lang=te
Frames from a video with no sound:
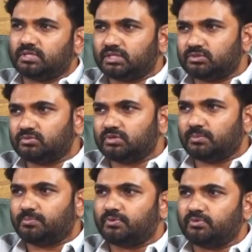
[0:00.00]

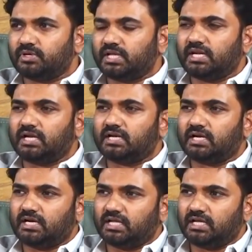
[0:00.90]
ఎత్తుకున్నప్పుడు
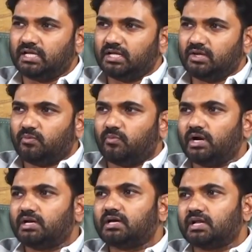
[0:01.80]
నేనేంటంటే
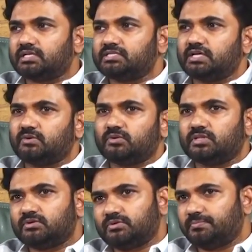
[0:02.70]
వాళ్ళని కరెక్ట్ చేయకూడదు
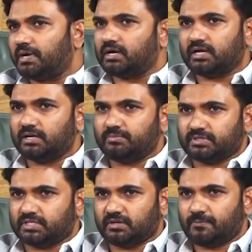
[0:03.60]
అనుకుని పక్కకి
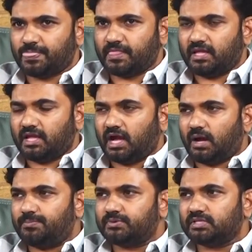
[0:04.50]
వెళ్ళిపోతా
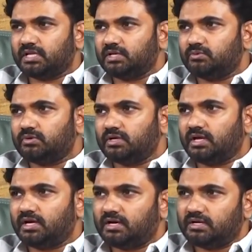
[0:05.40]
అప్పుడు తెలియకుండా
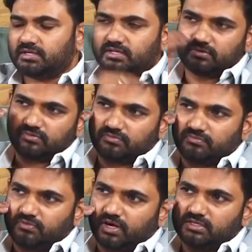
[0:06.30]

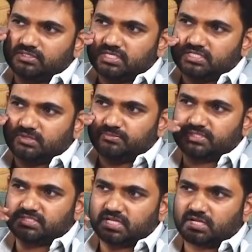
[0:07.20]
వాళ్ళు చేసిన
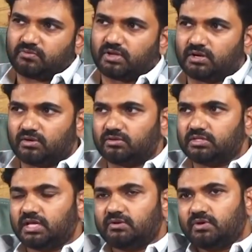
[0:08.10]
మిస్టేక్ వల్ల
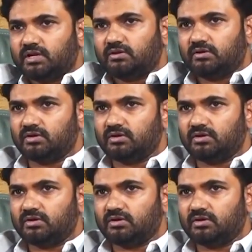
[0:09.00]
దేనివల్ల